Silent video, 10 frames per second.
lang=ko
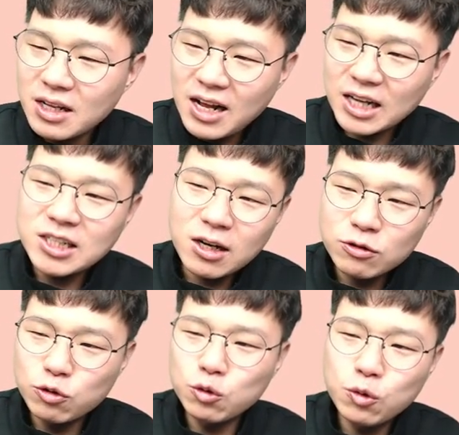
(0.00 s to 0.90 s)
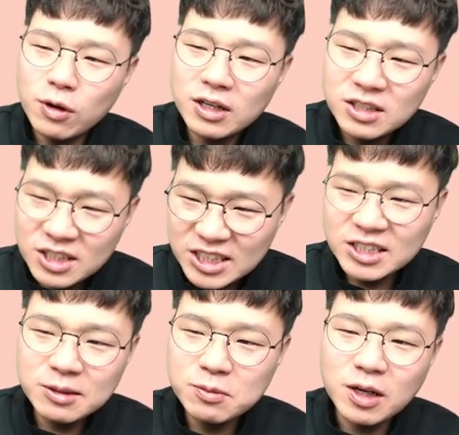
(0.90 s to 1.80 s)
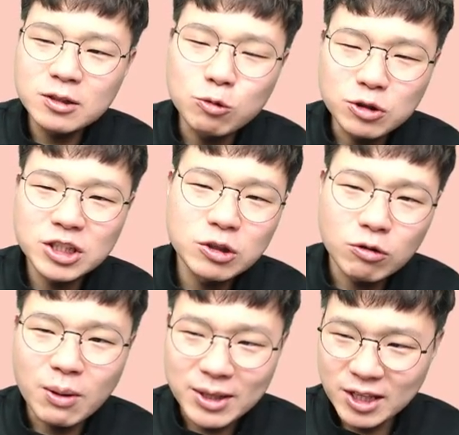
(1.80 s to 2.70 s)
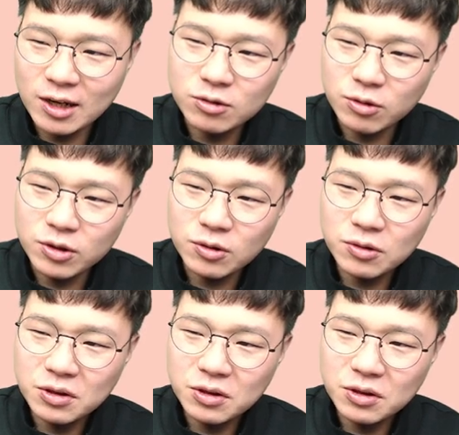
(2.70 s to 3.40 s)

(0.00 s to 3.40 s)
가장 중요한 식습관을 놓친 경우가 많다는 거예요.